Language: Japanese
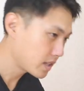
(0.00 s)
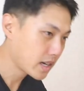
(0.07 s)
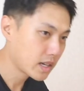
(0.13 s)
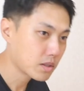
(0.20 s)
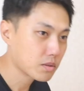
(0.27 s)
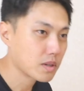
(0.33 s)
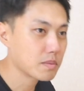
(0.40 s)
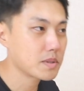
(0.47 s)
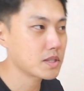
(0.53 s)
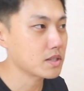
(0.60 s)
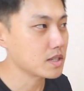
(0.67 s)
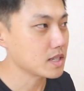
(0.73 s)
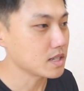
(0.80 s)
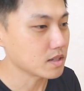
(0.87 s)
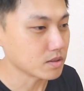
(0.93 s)
であとは別
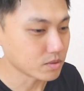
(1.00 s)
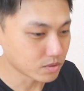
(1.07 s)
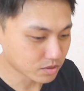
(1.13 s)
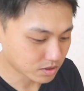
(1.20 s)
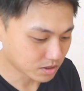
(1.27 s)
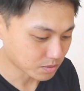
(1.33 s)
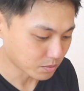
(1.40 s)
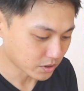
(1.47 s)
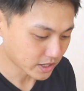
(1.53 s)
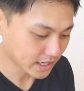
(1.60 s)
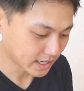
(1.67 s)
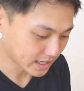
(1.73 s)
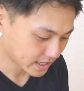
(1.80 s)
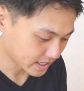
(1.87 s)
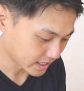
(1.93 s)
に売るつもり
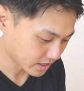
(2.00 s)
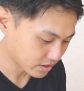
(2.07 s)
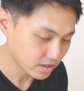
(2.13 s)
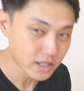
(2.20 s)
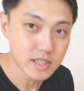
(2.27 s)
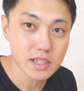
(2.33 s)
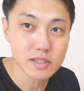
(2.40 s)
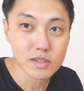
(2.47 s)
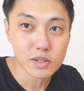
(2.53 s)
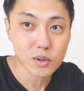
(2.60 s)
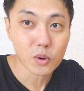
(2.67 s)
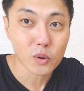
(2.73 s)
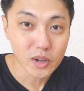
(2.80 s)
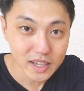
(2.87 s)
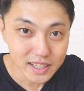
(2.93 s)
がないやつって言ったら次
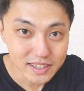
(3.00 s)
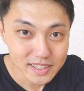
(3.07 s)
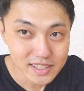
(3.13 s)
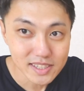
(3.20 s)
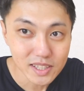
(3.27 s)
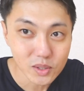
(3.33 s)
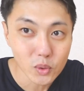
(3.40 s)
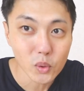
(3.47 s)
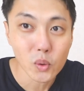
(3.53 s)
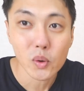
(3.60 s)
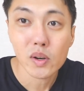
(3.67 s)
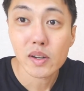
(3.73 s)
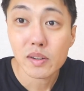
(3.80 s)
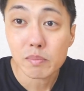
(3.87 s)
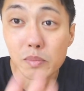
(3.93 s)
これなんですけど
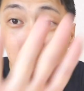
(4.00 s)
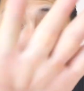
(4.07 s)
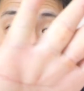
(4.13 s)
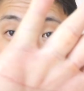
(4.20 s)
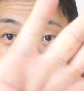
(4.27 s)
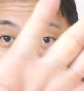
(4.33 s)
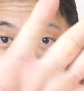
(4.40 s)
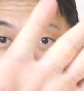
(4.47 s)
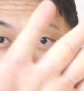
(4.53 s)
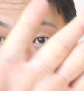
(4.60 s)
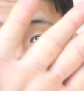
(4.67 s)
見えますかこれ